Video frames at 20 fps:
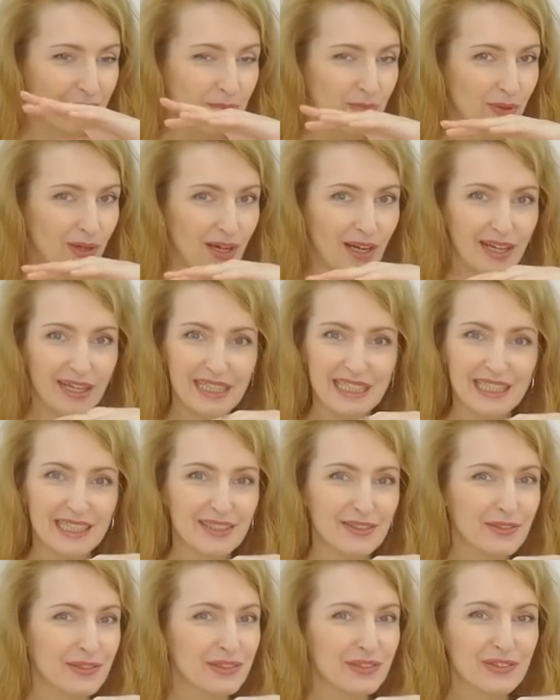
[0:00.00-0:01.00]

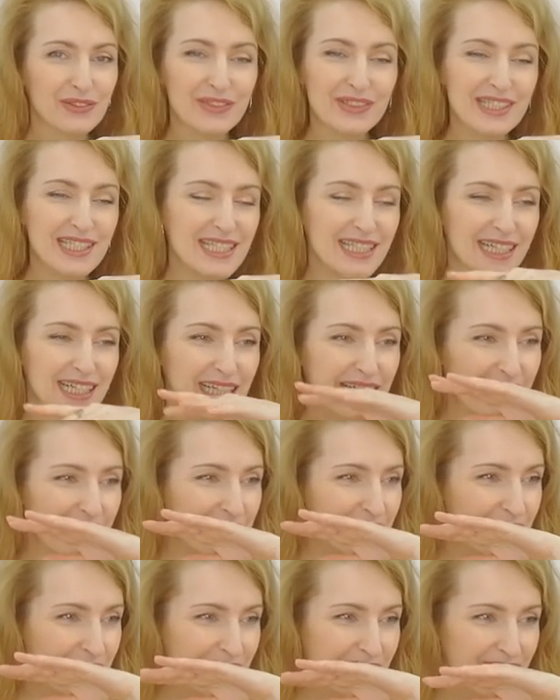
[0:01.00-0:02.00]
пахнет
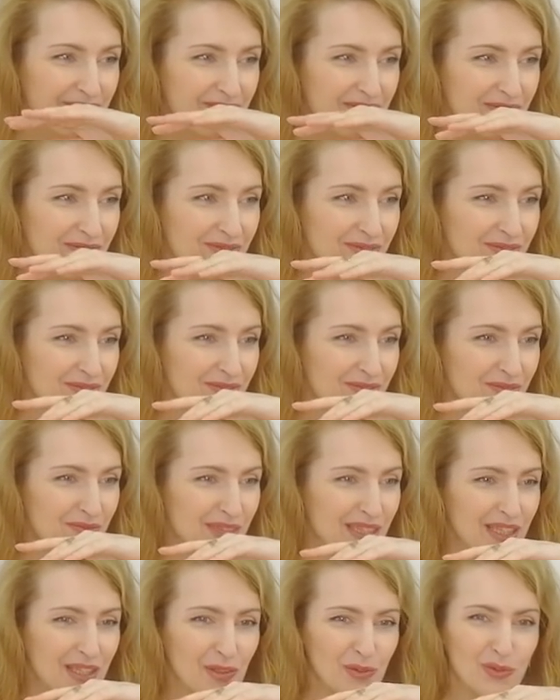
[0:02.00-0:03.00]
вкусно
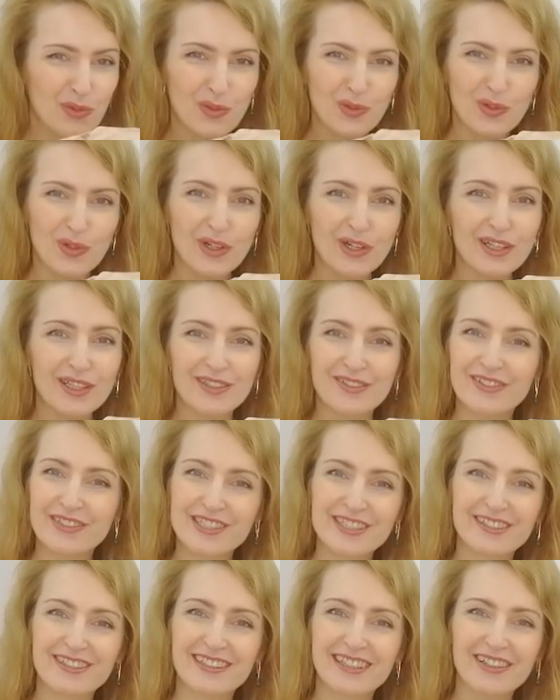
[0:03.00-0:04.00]
ментолом
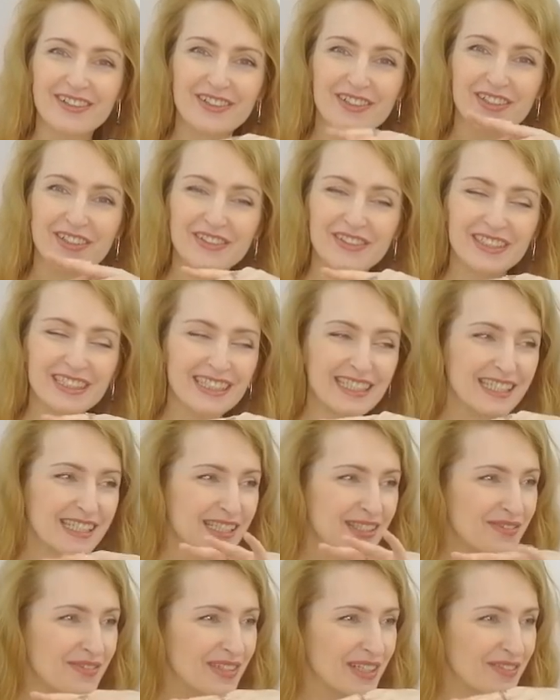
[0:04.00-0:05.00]
что-то такое вот
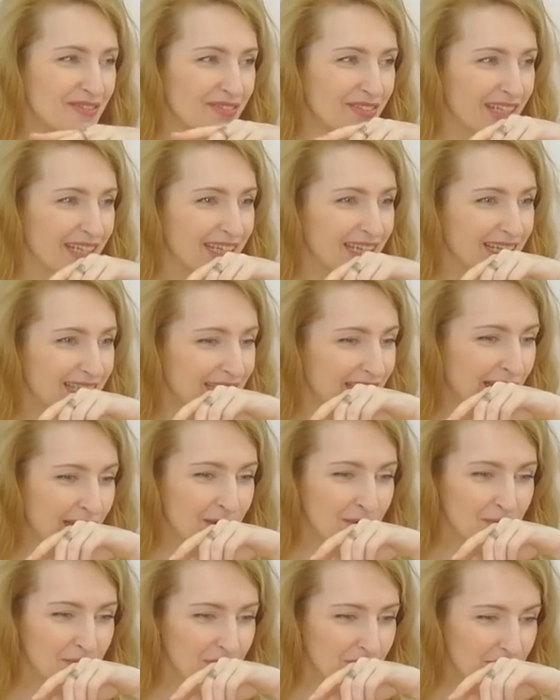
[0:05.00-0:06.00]
знаете прям приятное